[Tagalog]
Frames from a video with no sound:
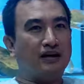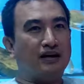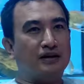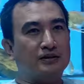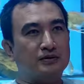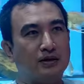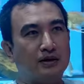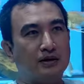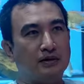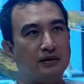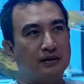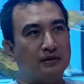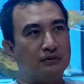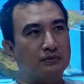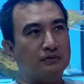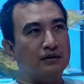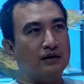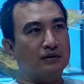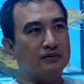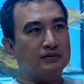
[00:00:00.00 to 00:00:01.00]
Actually, in
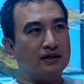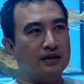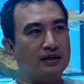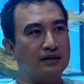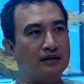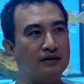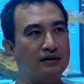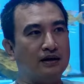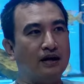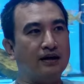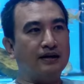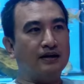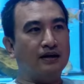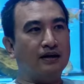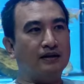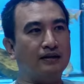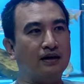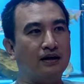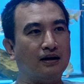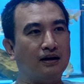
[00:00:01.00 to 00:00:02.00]
2009
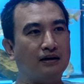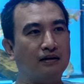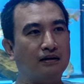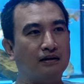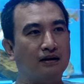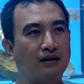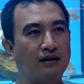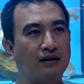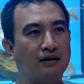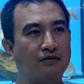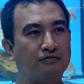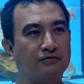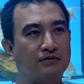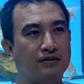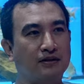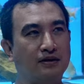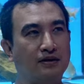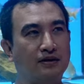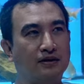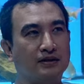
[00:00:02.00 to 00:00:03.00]
ata,
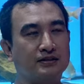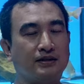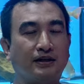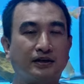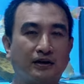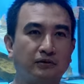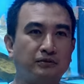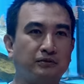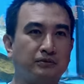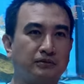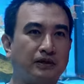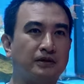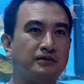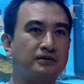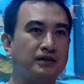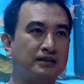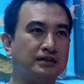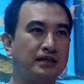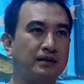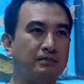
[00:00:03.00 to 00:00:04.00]
after nag-start ako
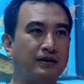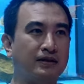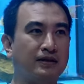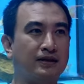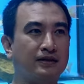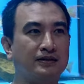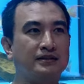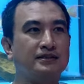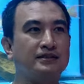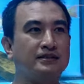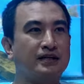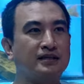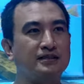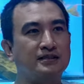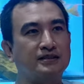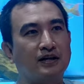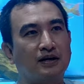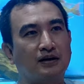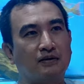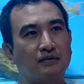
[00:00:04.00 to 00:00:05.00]
2007,
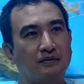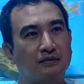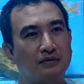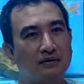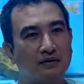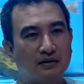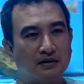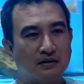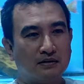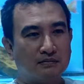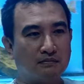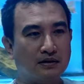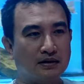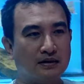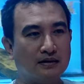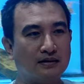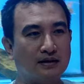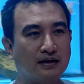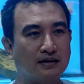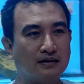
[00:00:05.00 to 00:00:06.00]
nag-discuss na ako.
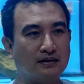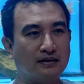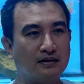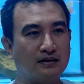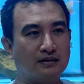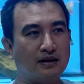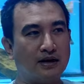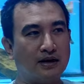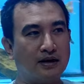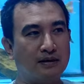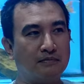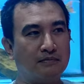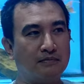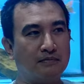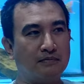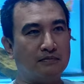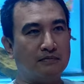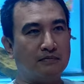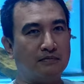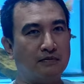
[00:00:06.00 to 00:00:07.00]
But at that
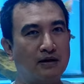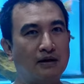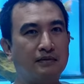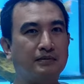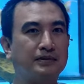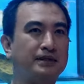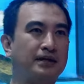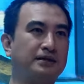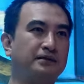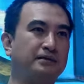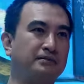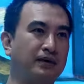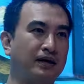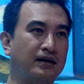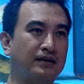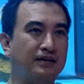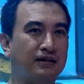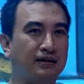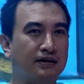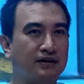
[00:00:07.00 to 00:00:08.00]
time, wala masyadong
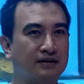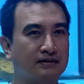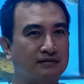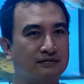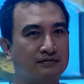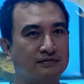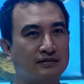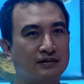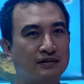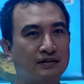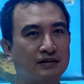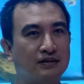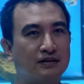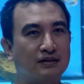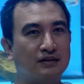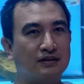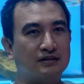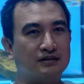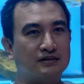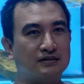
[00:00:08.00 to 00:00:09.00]
magandang
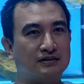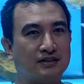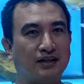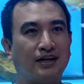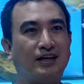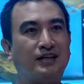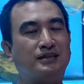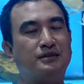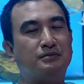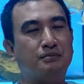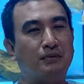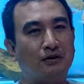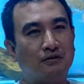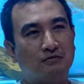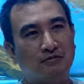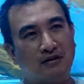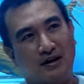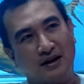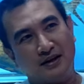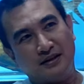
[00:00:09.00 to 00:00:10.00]
strains ba or
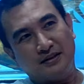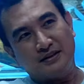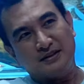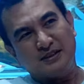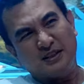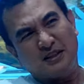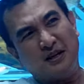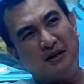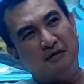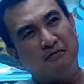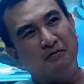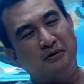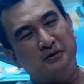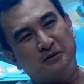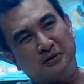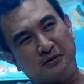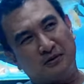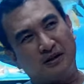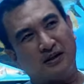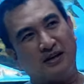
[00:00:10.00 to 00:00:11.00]
variety sa Davao.
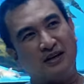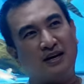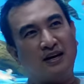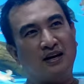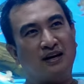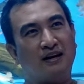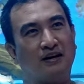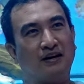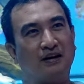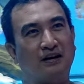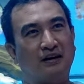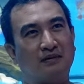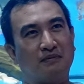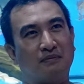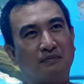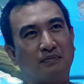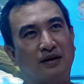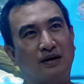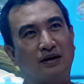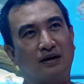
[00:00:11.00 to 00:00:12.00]
So nangyari,
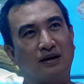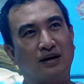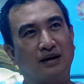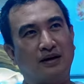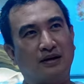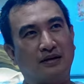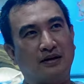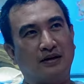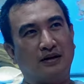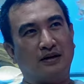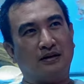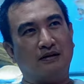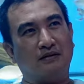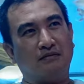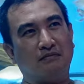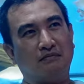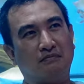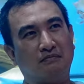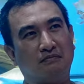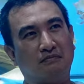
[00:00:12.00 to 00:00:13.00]
parang I,
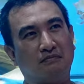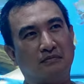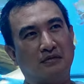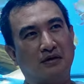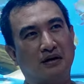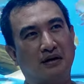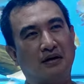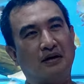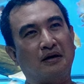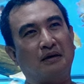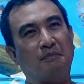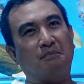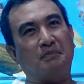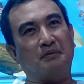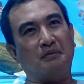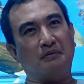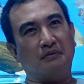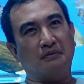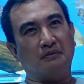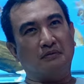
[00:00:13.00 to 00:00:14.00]
I kept
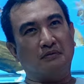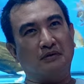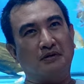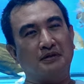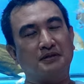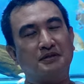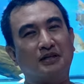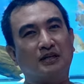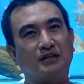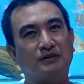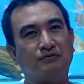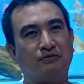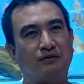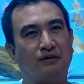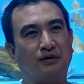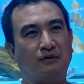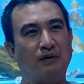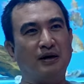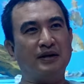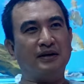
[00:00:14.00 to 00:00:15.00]
discuss
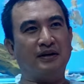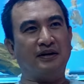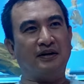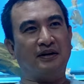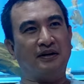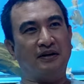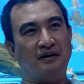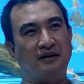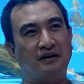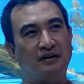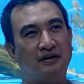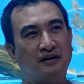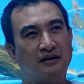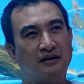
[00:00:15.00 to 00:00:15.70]
for one year.